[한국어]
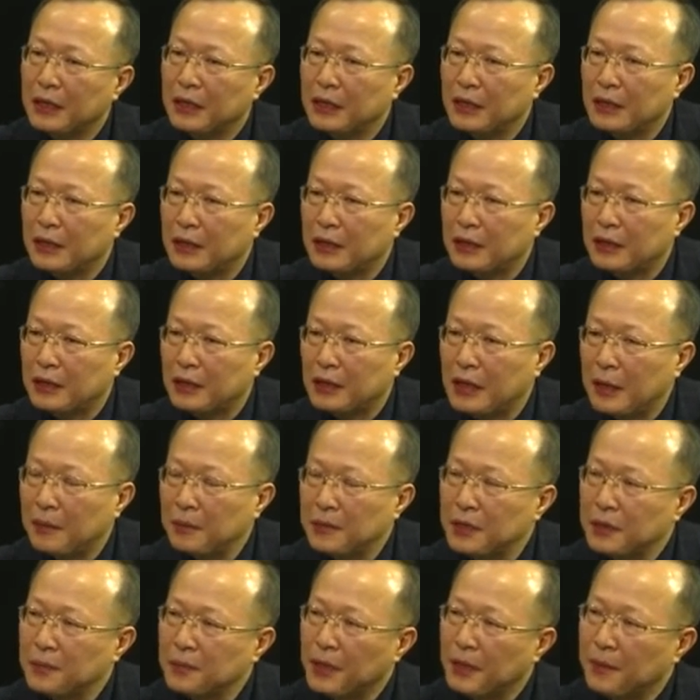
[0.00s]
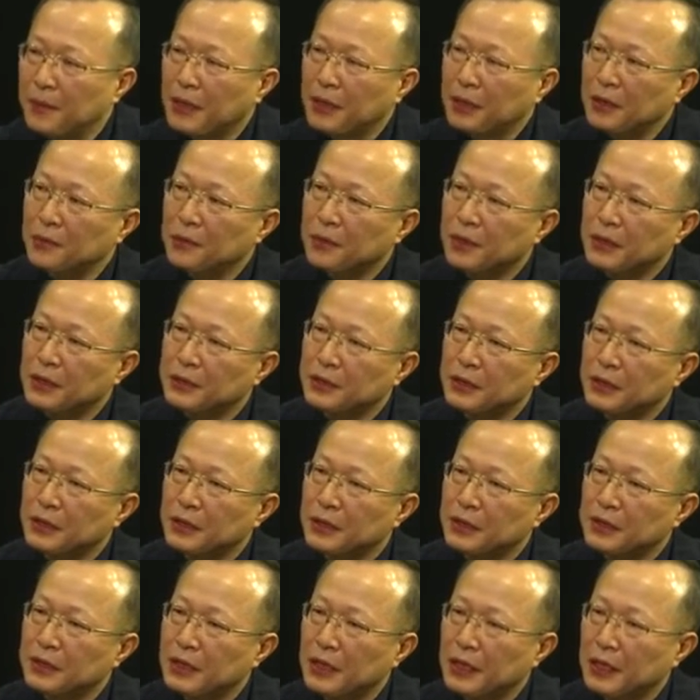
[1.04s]
어, 감염 예방을
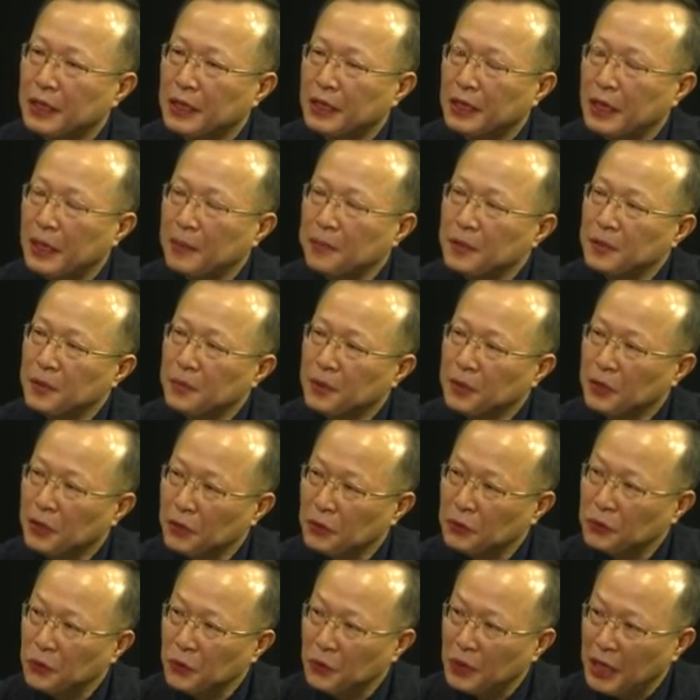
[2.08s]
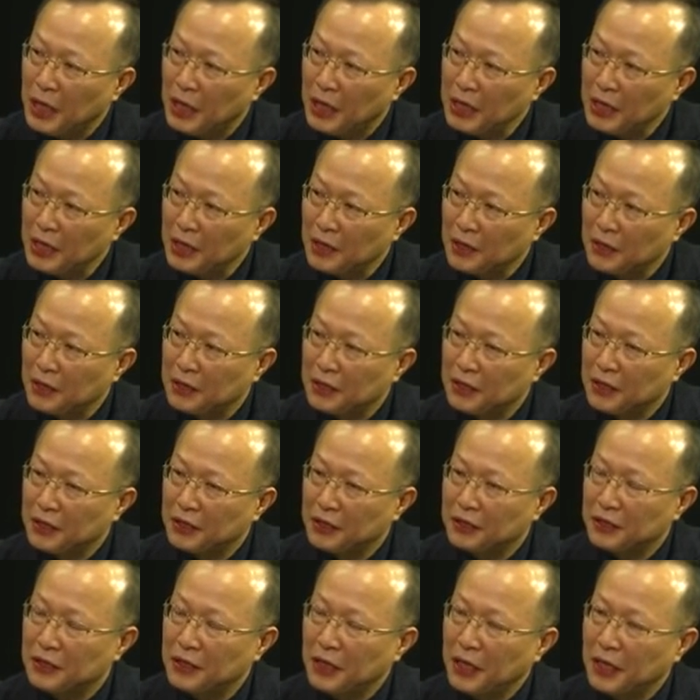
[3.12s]
위해서는 이제 감염의 경로가 예.
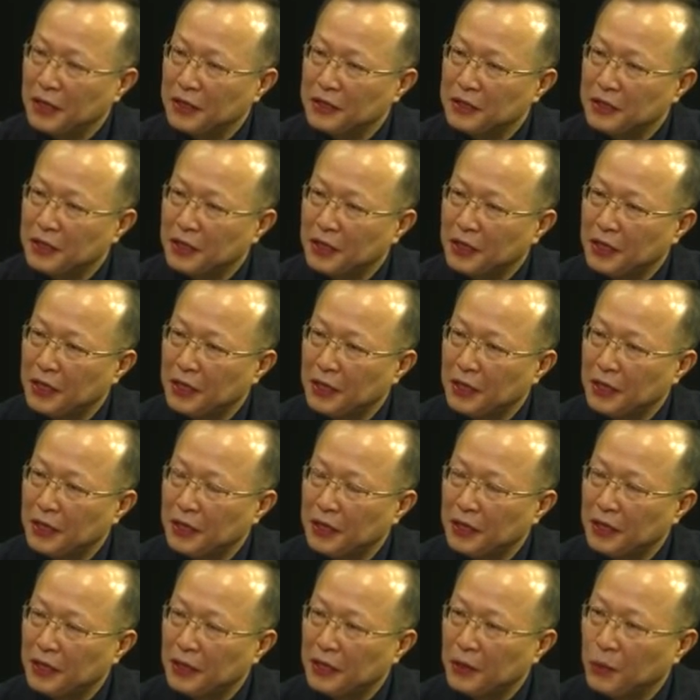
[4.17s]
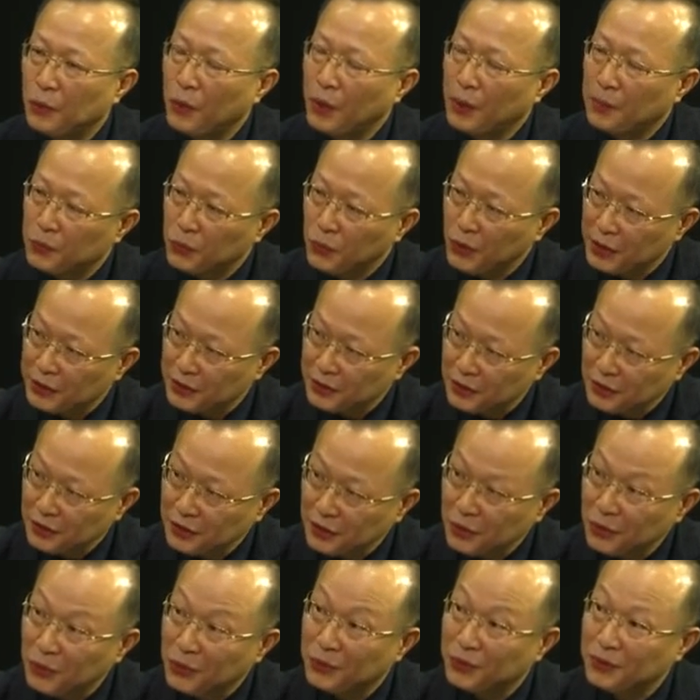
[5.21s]
크게 이제 외부에서
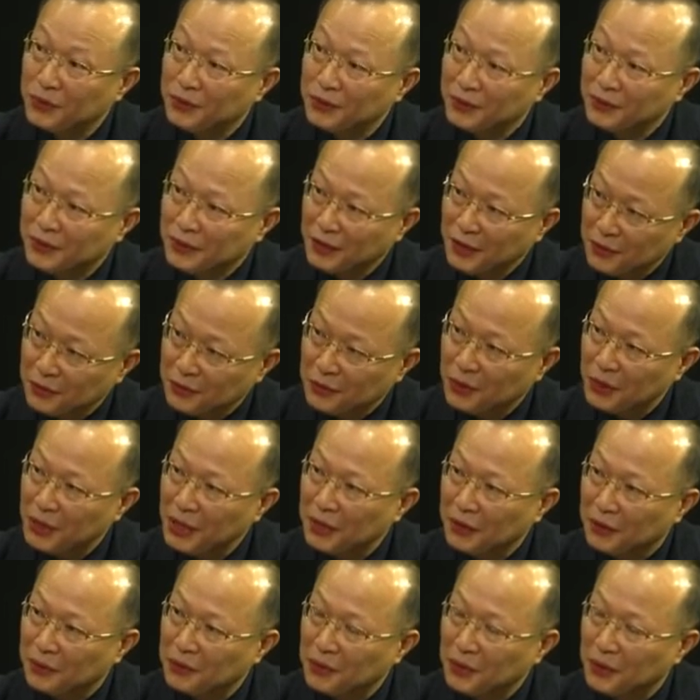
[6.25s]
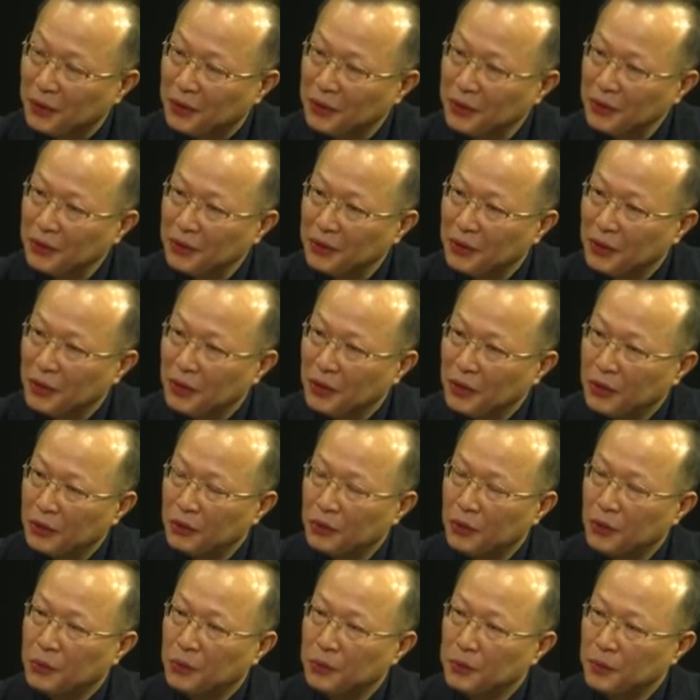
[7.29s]
들어오는 경로가 있고. 예.
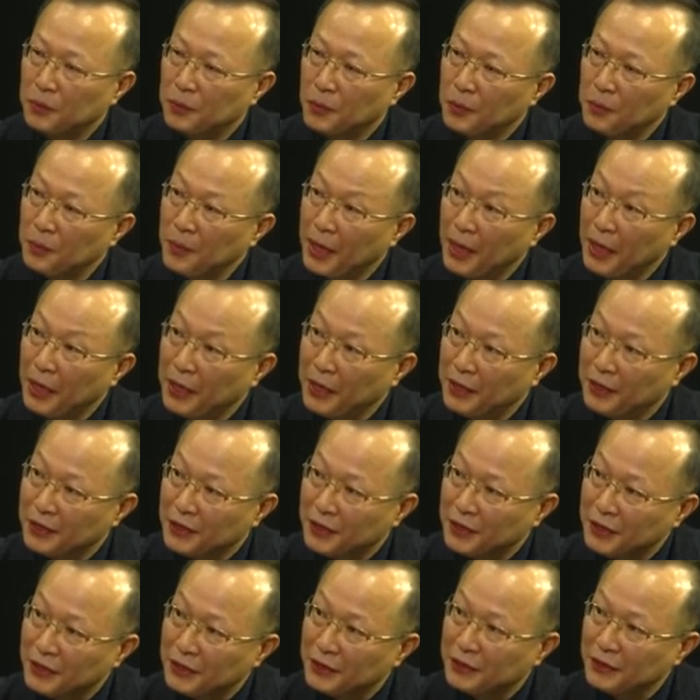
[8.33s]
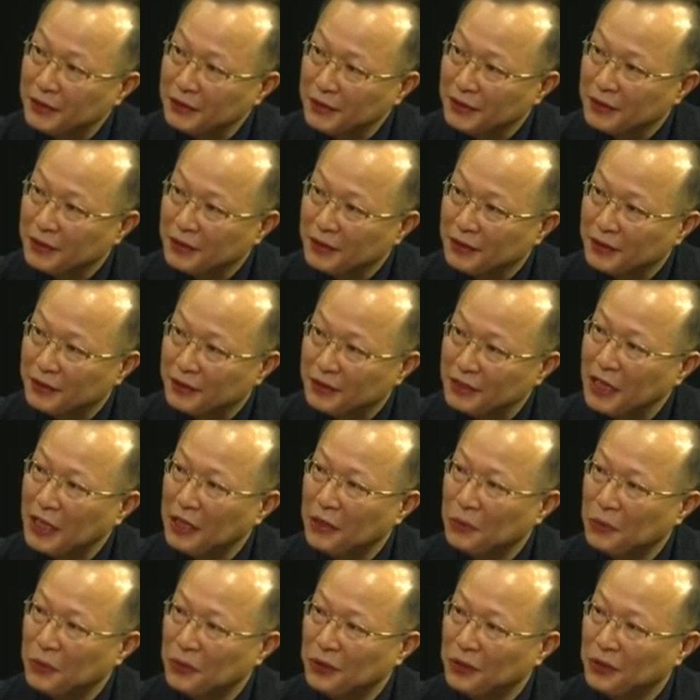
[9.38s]
또 우리 몸에 있는 예. 음,
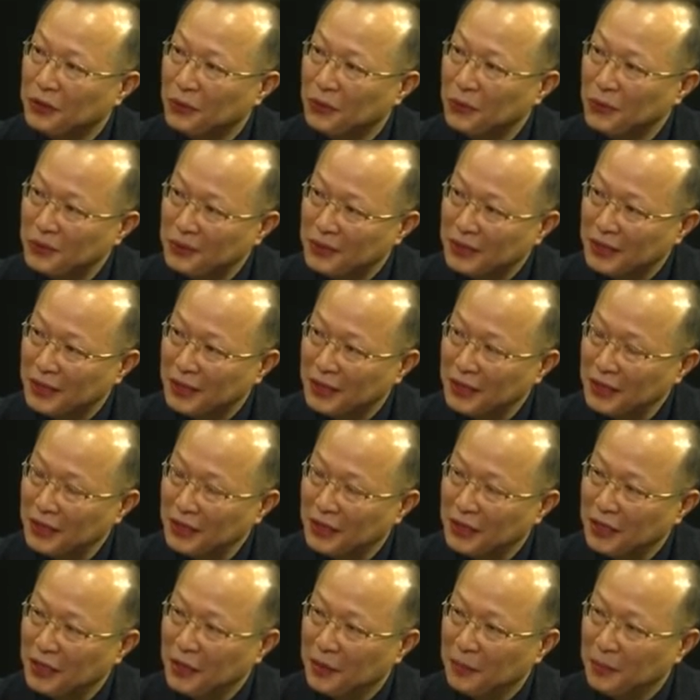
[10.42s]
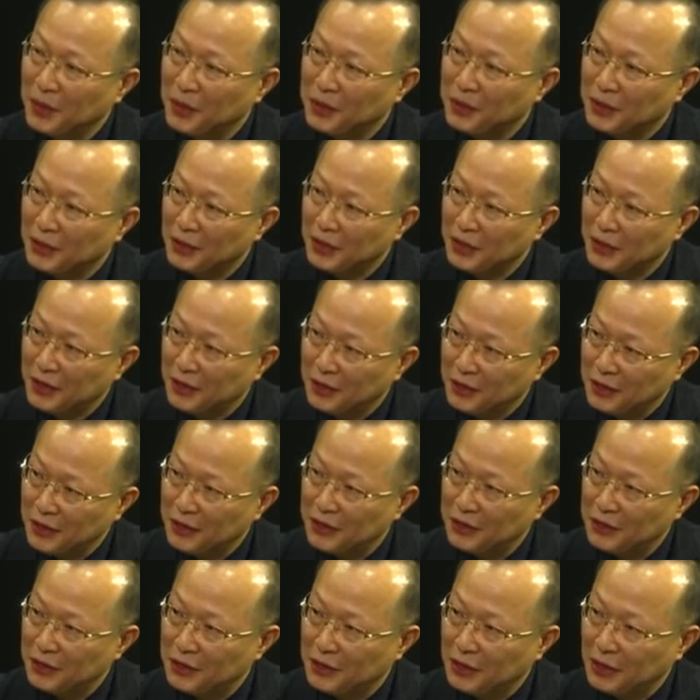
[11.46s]
살고 있는 균들이 예. 면역 기능이
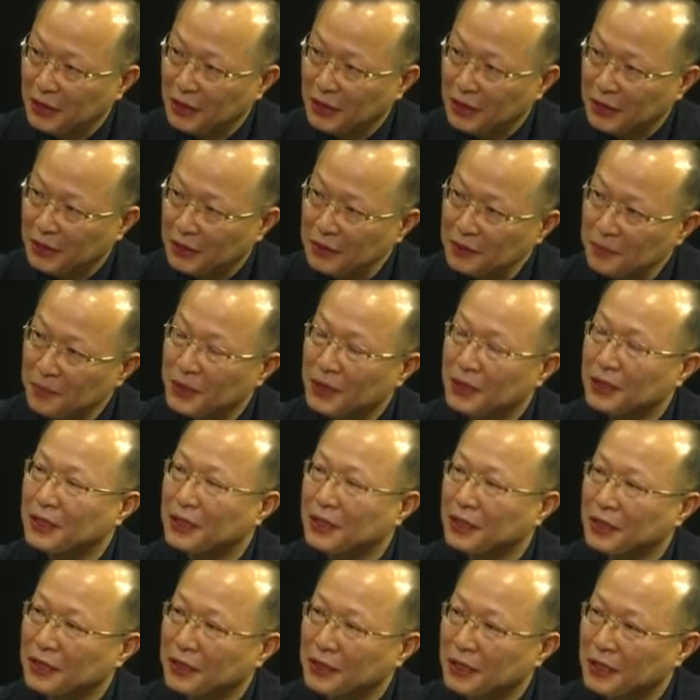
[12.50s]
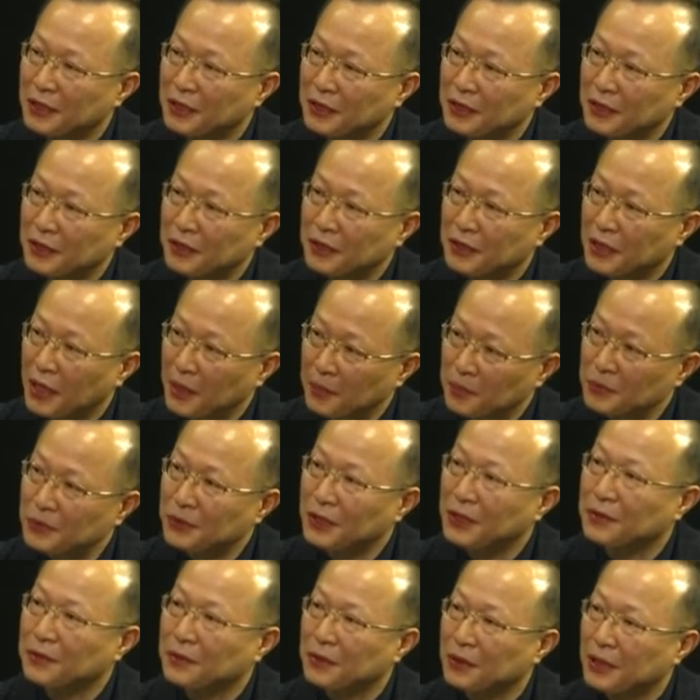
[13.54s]
떨어지니까는 병을 일으키는 그런 내부
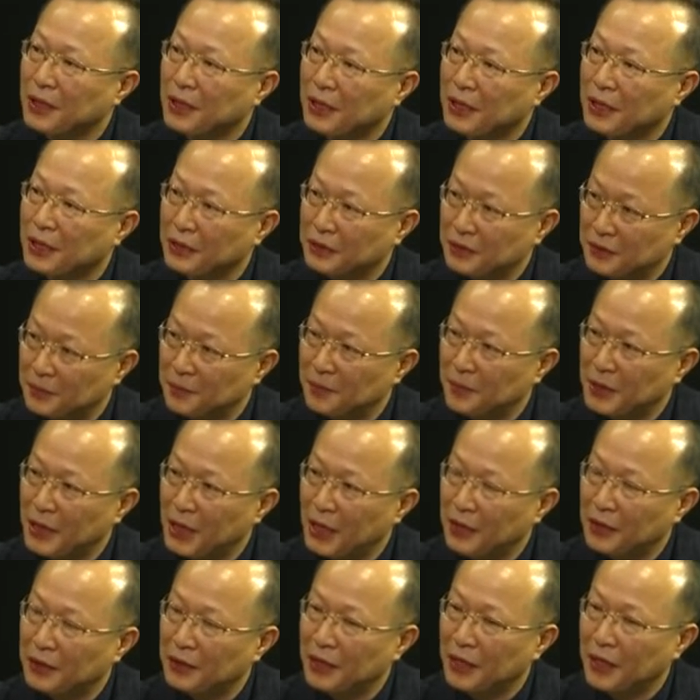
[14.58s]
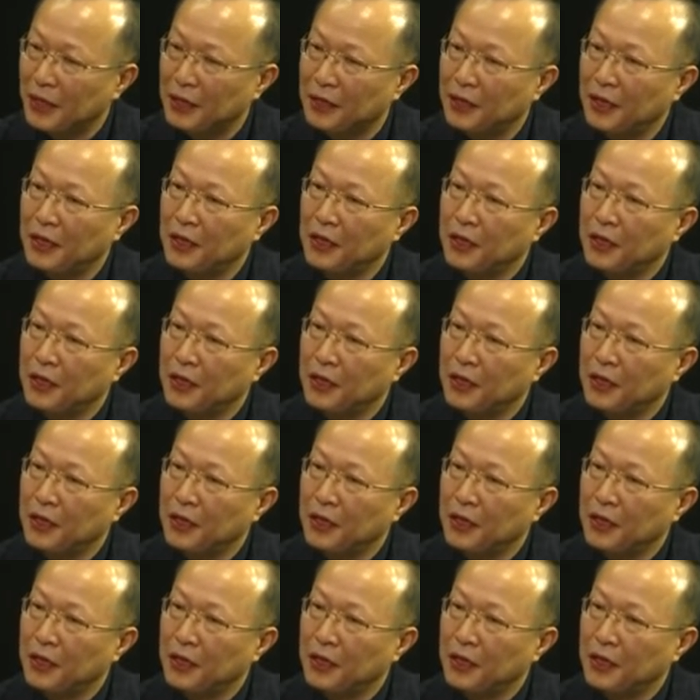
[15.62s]
경로가 있습니다. 네. 네.